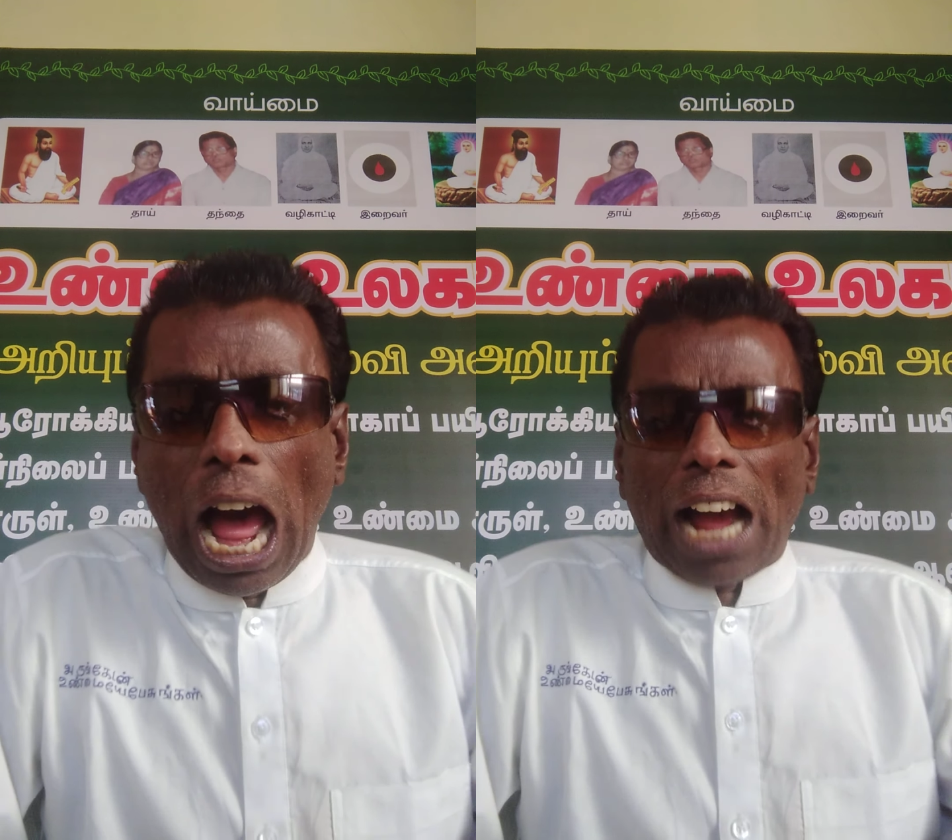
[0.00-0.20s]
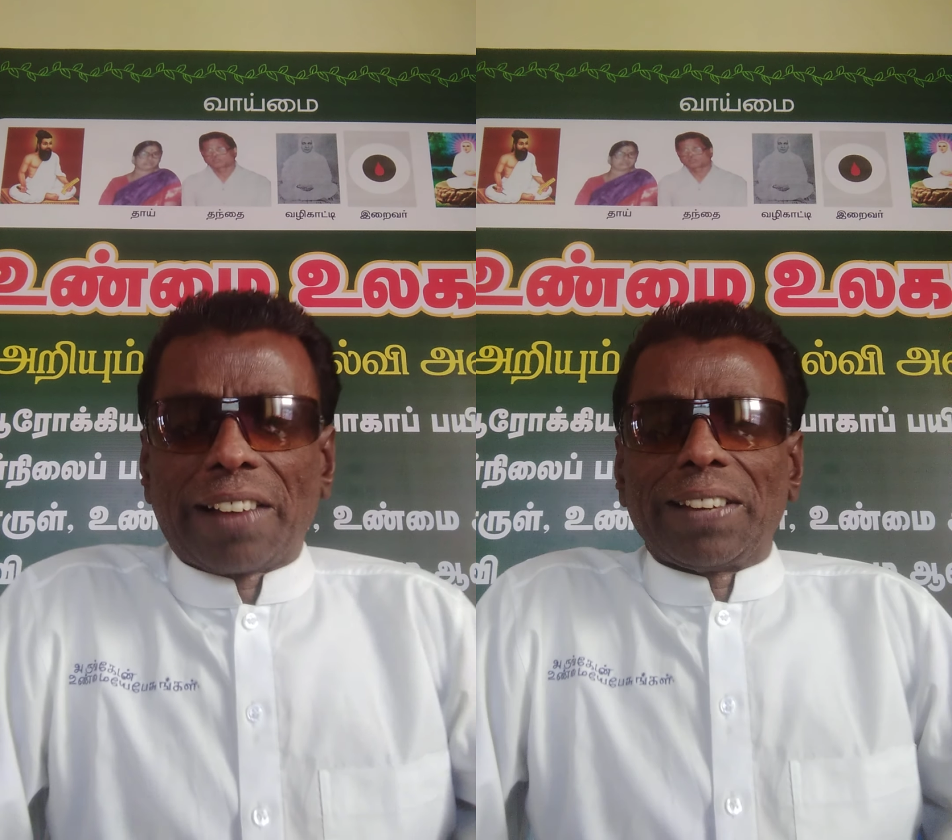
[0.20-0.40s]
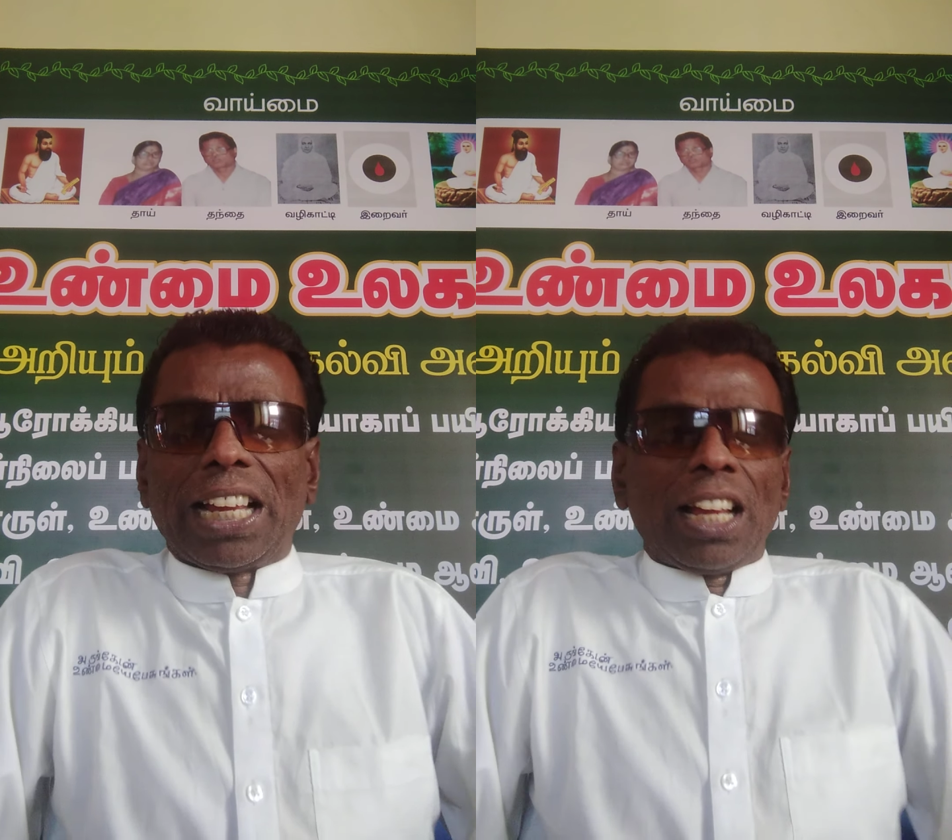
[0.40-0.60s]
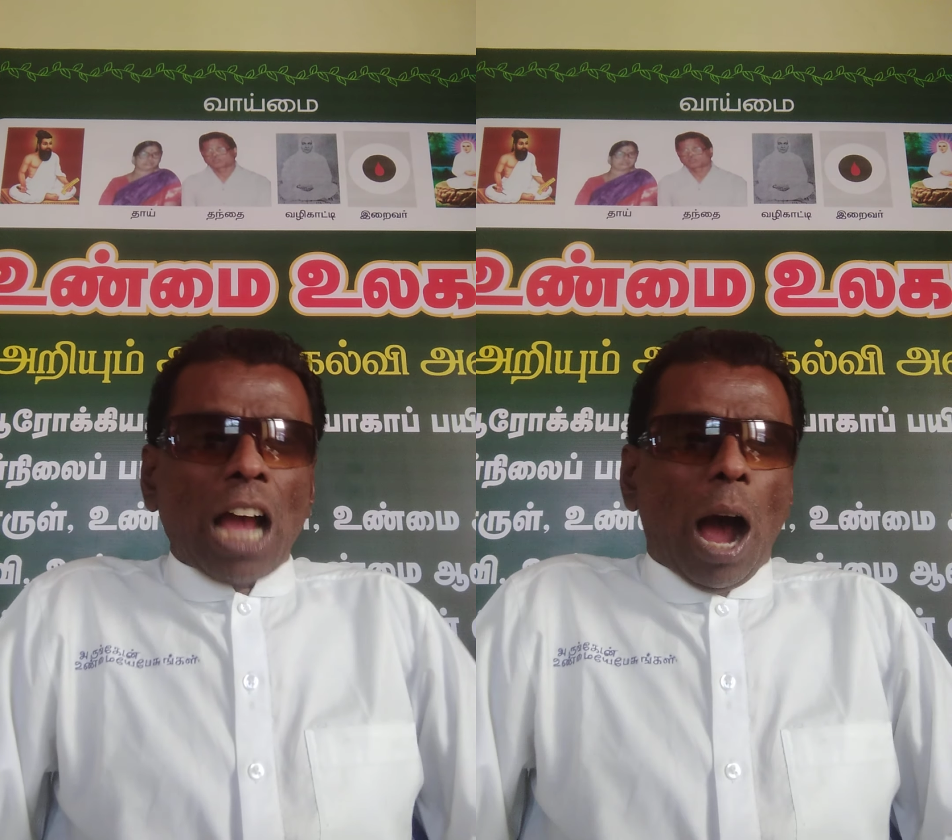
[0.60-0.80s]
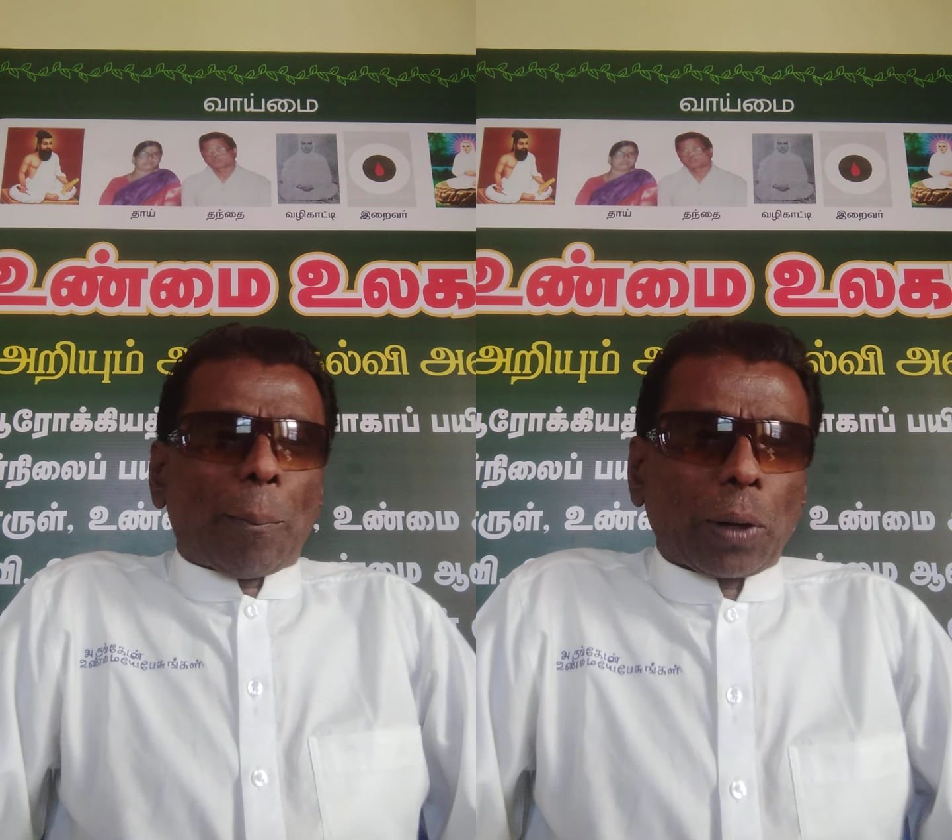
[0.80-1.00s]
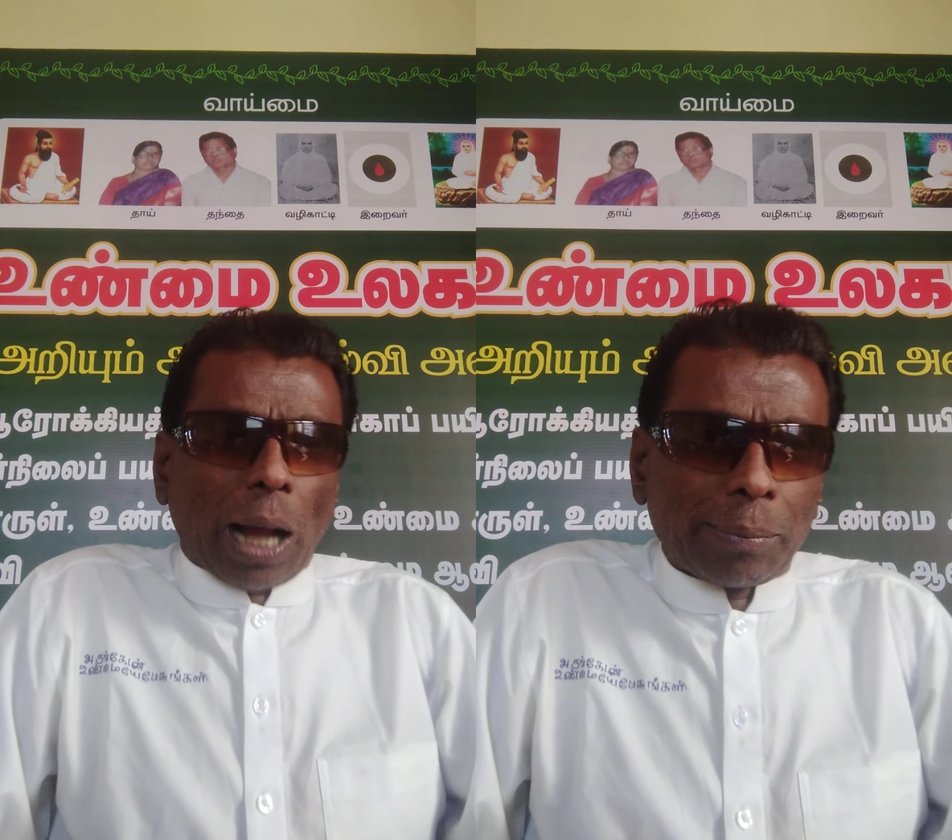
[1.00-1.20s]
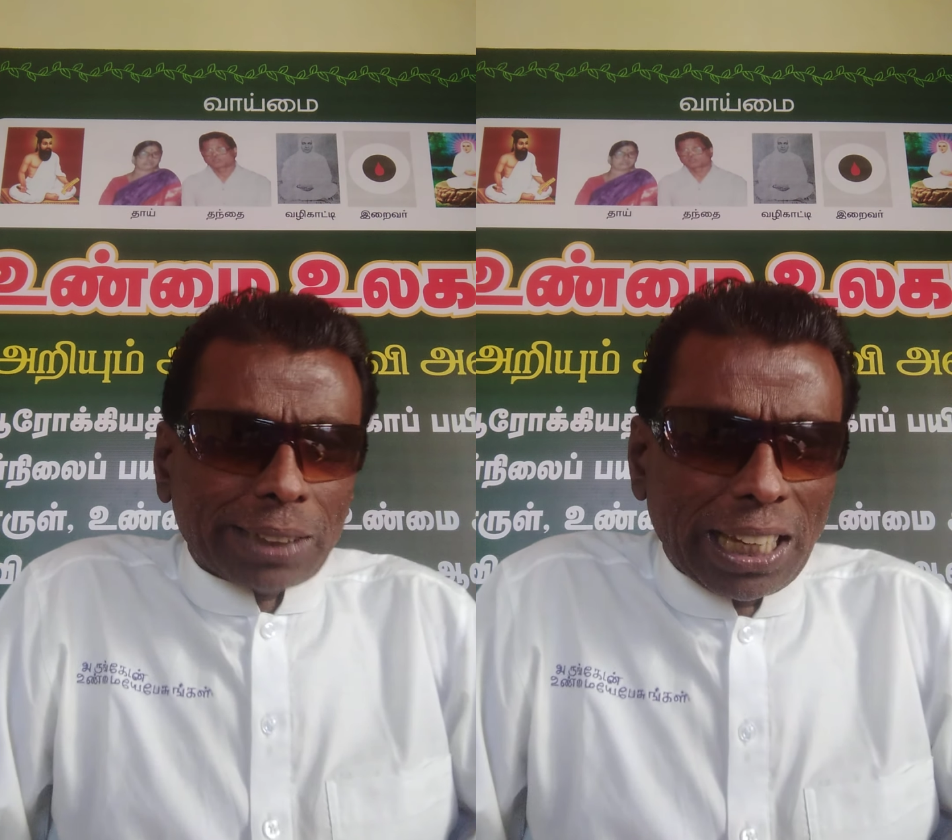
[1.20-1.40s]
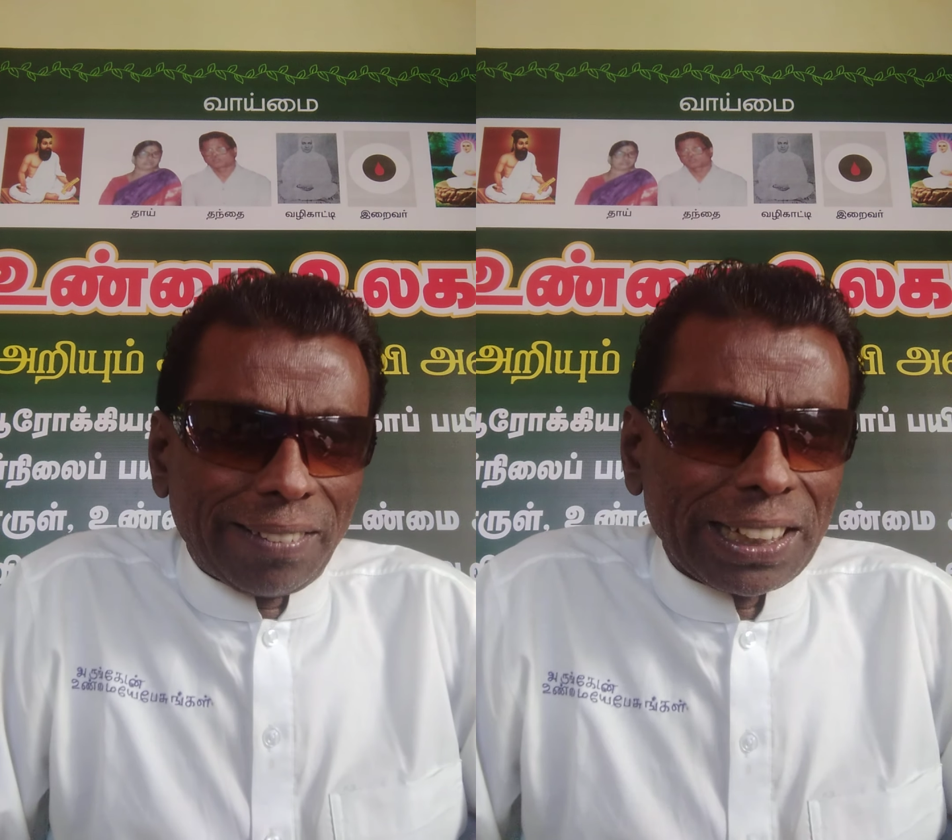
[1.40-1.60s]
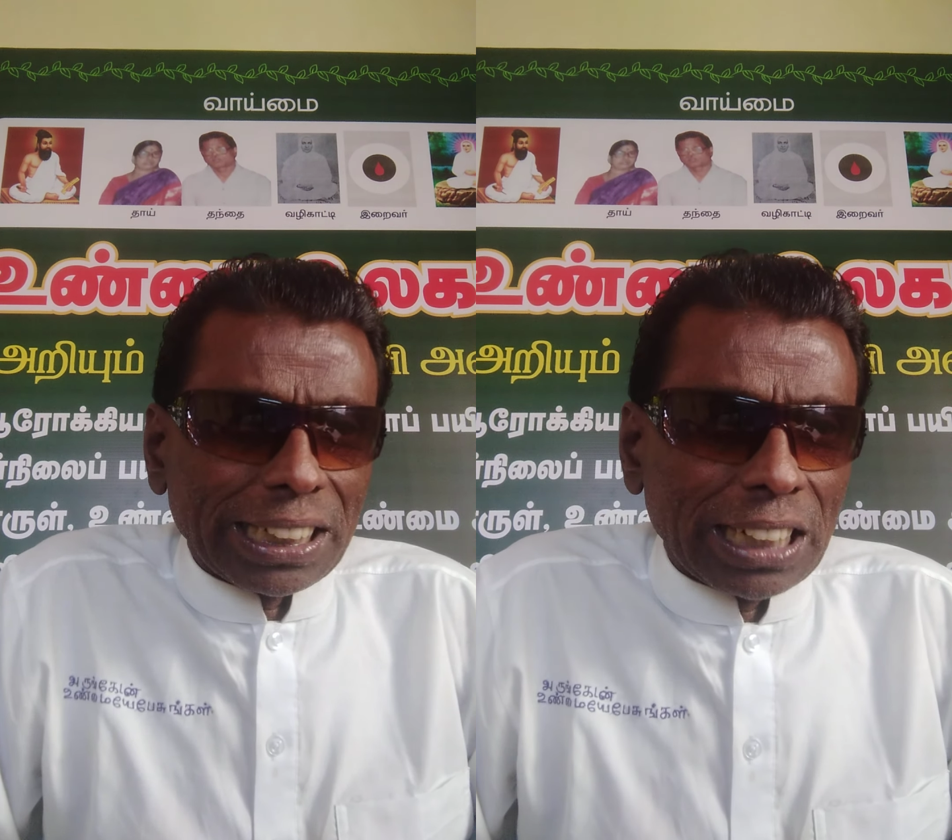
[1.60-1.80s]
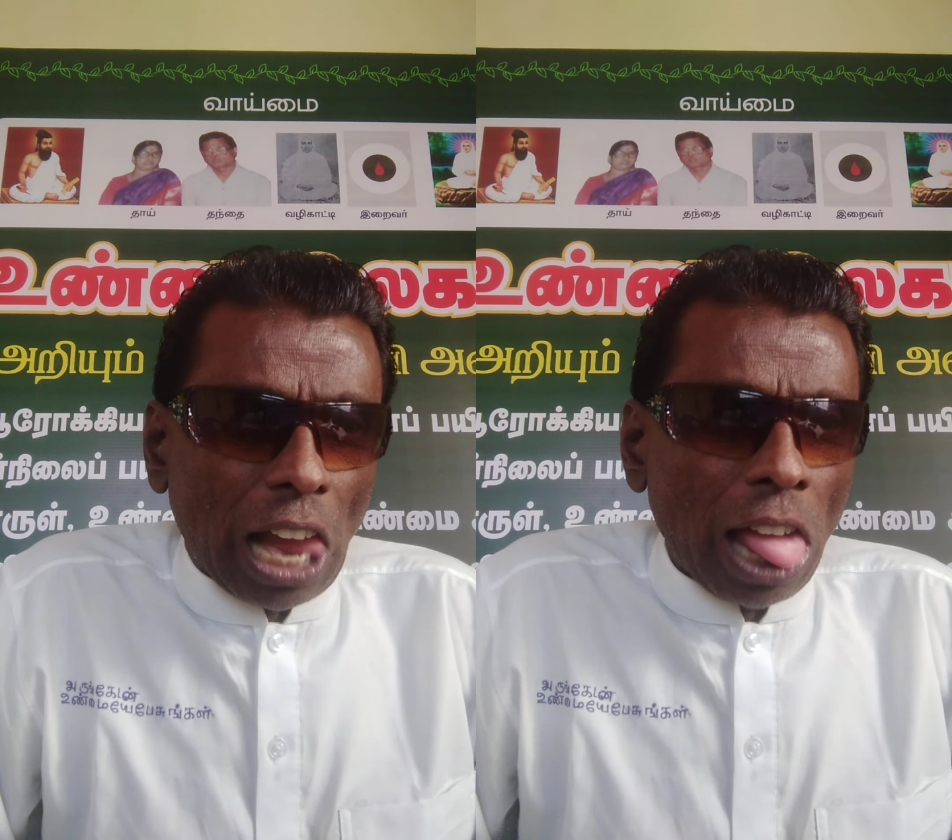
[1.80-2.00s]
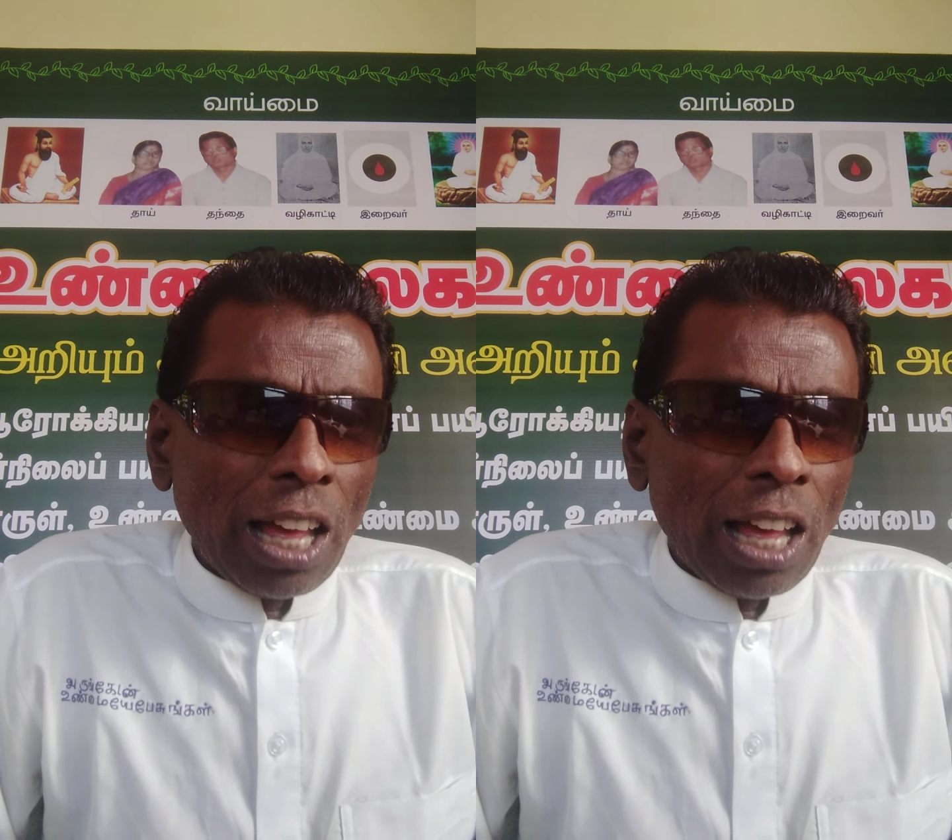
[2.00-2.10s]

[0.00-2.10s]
ஆகவே அப்போ நாம் செய்ய வேண்டியது